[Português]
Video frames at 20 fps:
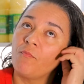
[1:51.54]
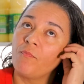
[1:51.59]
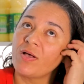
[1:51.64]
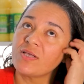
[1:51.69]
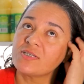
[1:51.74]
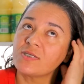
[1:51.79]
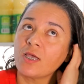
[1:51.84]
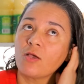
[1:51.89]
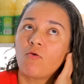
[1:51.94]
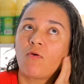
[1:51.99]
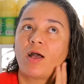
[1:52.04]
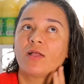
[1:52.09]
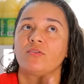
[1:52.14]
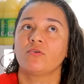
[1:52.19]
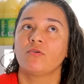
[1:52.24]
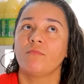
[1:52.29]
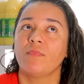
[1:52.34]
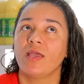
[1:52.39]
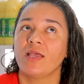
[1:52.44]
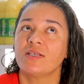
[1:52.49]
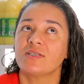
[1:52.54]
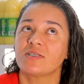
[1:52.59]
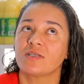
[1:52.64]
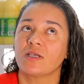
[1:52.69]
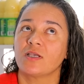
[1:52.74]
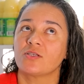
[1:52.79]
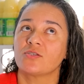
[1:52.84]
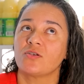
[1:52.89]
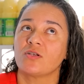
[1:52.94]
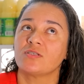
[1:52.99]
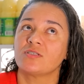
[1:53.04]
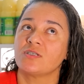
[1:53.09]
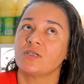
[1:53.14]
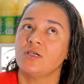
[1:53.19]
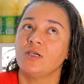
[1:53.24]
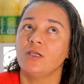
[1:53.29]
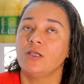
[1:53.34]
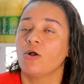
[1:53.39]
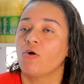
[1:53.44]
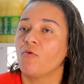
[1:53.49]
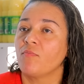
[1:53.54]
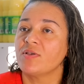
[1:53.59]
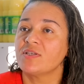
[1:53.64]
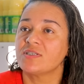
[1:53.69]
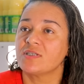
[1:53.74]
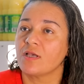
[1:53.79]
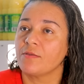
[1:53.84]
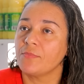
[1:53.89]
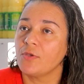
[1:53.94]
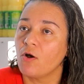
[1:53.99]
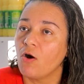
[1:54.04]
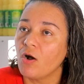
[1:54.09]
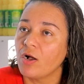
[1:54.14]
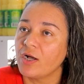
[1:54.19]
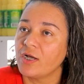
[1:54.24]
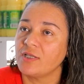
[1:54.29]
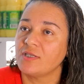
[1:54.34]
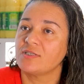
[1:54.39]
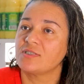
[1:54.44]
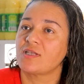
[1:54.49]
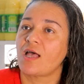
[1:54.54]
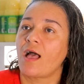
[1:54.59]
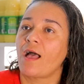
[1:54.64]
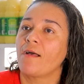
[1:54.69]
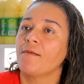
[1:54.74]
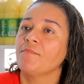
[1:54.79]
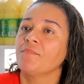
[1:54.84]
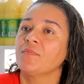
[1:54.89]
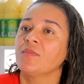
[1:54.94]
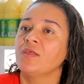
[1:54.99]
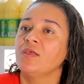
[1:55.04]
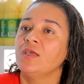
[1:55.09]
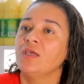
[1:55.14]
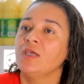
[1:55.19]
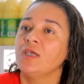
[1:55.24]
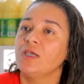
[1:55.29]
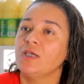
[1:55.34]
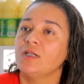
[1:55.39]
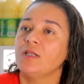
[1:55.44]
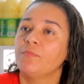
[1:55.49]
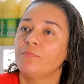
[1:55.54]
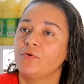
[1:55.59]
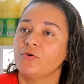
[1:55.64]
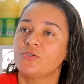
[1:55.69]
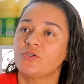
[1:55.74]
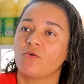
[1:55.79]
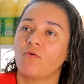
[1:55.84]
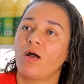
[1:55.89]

Passei quatro meses aqui sozinha, comecei a me organizar e depois de